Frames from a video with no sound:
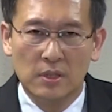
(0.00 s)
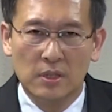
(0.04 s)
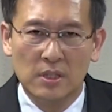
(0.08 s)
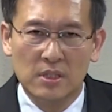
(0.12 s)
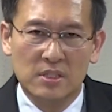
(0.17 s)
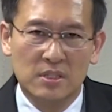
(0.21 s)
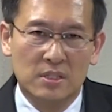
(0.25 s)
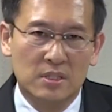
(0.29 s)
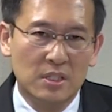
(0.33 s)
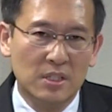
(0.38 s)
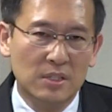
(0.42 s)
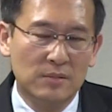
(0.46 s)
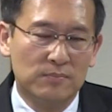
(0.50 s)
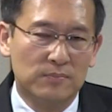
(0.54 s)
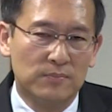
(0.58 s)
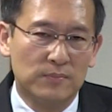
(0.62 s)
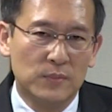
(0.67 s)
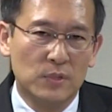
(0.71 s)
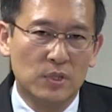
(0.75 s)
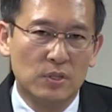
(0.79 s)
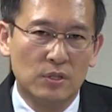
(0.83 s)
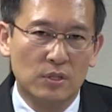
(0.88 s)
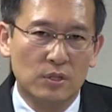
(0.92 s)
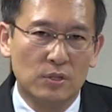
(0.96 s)
스팀,
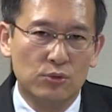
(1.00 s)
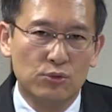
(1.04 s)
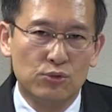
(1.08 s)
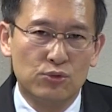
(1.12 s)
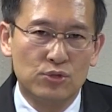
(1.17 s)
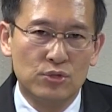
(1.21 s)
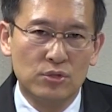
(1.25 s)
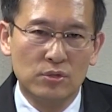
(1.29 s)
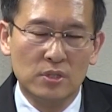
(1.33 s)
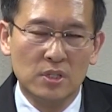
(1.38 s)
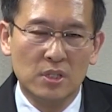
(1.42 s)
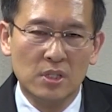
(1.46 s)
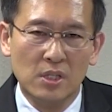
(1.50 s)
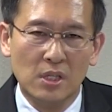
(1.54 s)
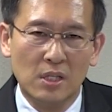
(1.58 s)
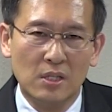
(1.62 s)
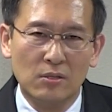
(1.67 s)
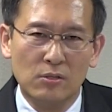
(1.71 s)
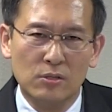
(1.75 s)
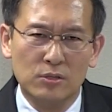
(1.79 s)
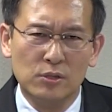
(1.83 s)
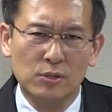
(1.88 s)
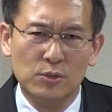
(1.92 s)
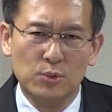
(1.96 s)

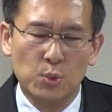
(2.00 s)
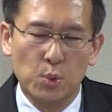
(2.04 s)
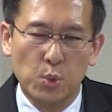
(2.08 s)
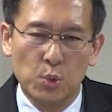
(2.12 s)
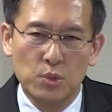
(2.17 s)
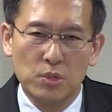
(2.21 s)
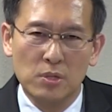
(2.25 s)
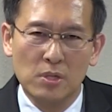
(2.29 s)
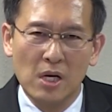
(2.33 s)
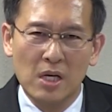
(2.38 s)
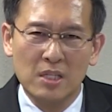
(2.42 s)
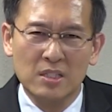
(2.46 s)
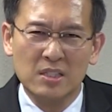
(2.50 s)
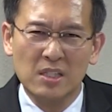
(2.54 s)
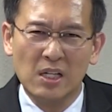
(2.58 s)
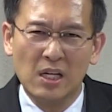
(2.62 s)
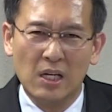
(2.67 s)
수증기라는 것을 조절하지